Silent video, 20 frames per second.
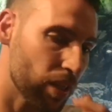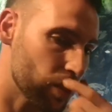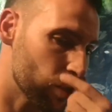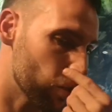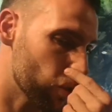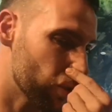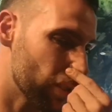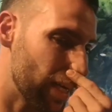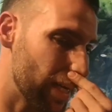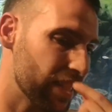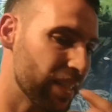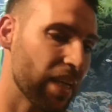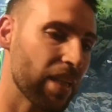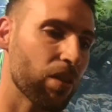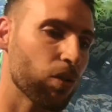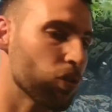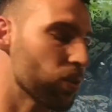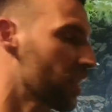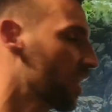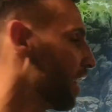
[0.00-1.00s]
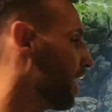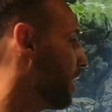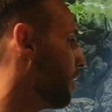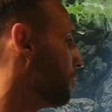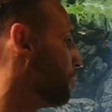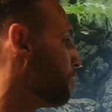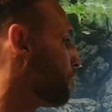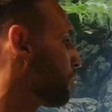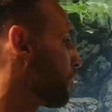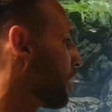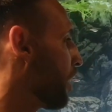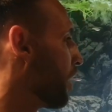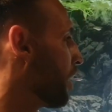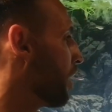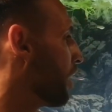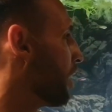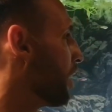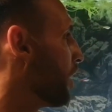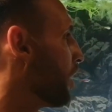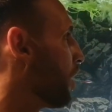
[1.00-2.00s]
estos arañazos que
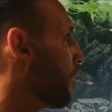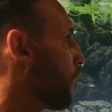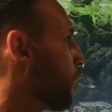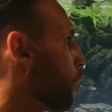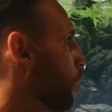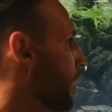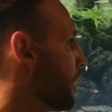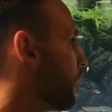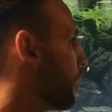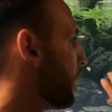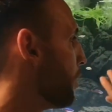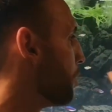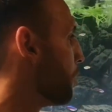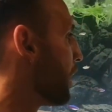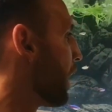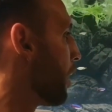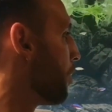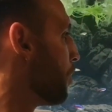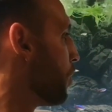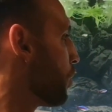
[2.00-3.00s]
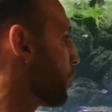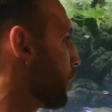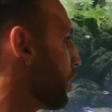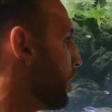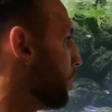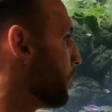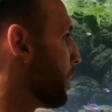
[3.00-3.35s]
cuando limpiamos,